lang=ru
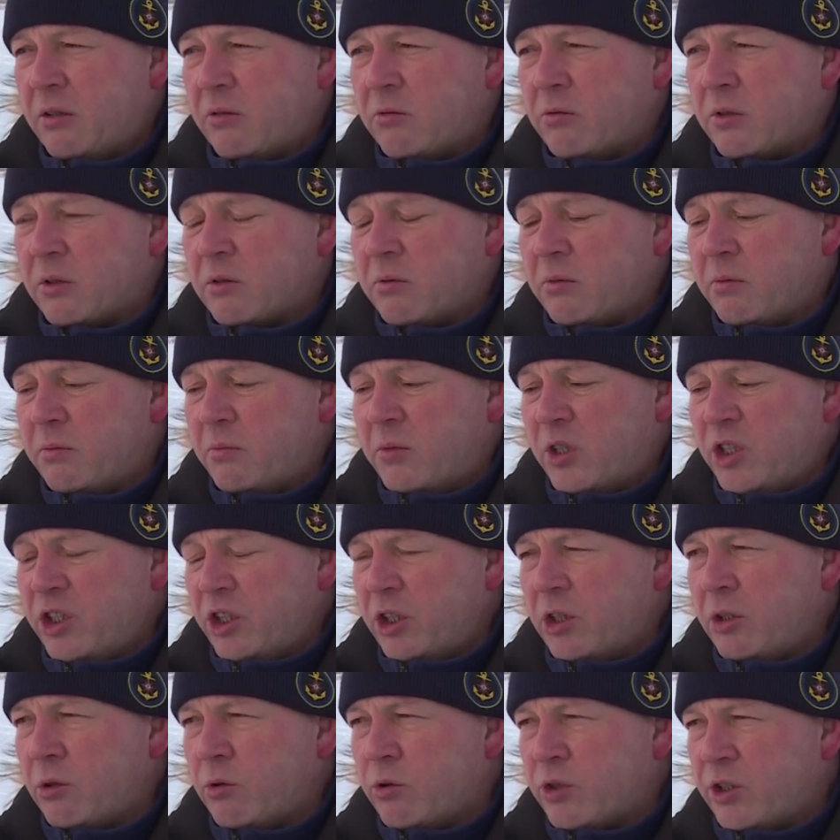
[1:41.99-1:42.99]
Вот,
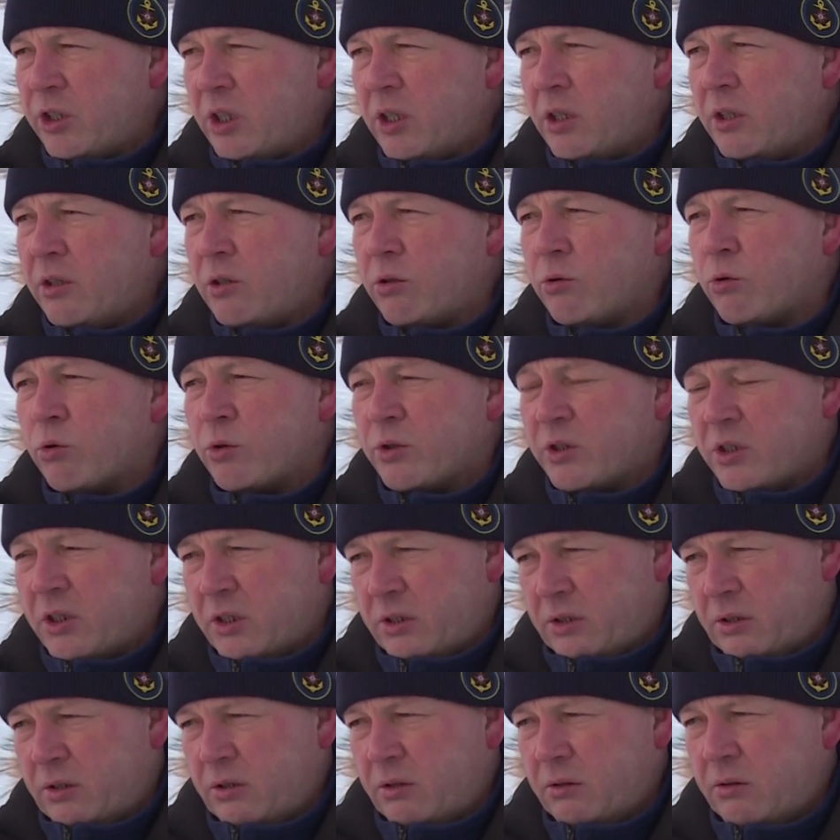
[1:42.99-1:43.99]
машины уже идут
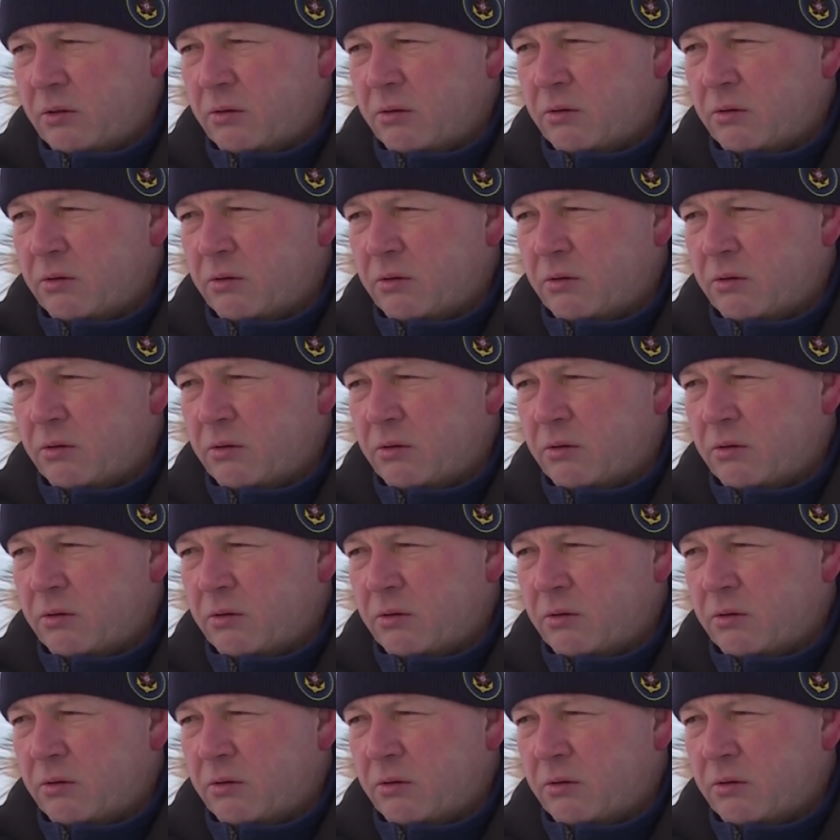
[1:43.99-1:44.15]
здесь.